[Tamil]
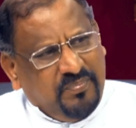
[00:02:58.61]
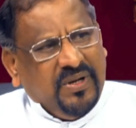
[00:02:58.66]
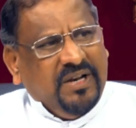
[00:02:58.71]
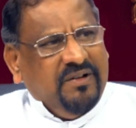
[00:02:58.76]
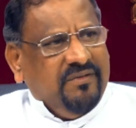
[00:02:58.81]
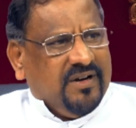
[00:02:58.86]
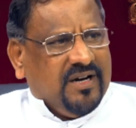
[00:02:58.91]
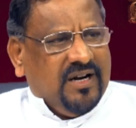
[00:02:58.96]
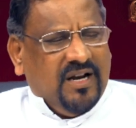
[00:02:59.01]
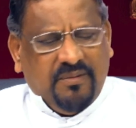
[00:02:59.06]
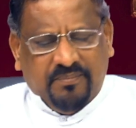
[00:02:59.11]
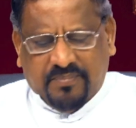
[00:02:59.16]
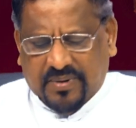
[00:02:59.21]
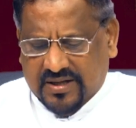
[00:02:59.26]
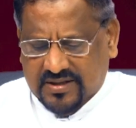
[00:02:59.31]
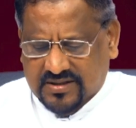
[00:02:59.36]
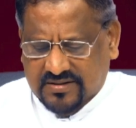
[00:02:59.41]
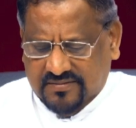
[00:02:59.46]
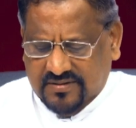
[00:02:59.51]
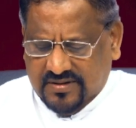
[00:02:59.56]
பிரிவுகளை
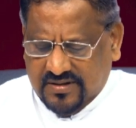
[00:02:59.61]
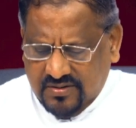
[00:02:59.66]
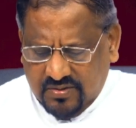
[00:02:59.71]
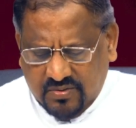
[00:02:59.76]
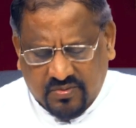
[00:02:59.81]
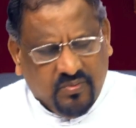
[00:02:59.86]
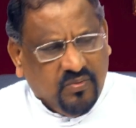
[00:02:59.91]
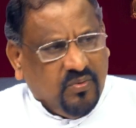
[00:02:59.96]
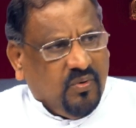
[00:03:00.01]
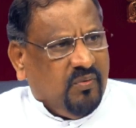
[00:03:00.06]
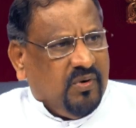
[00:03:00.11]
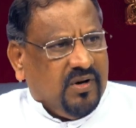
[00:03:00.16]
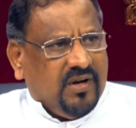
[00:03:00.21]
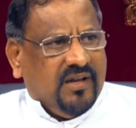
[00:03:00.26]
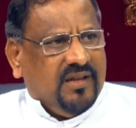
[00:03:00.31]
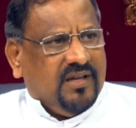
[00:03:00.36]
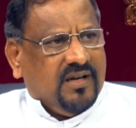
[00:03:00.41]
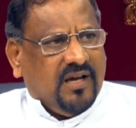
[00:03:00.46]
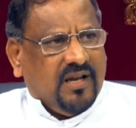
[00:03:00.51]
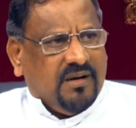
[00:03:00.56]
பார்த்துவிட்டு ஒவ்வொரு
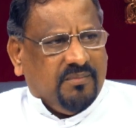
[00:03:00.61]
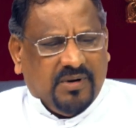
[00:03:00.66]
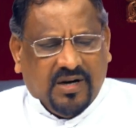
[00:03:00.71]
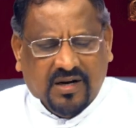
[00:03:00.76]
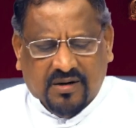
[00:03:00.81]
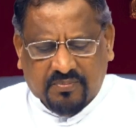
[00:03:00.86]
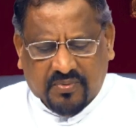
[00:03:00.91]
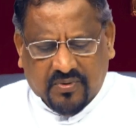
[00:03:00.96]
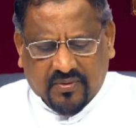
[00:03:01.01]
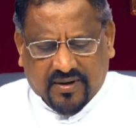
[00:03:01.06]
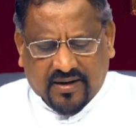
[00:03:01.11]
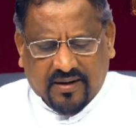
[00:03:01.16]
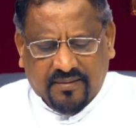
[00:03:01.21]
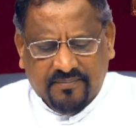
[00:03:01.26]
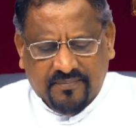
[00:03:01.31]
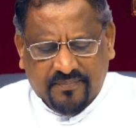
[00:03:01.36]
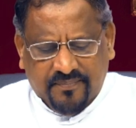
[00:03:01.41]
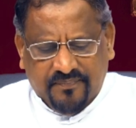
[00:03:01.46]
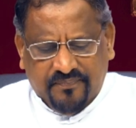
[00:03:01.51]
அதிகாரமாக போகலாம்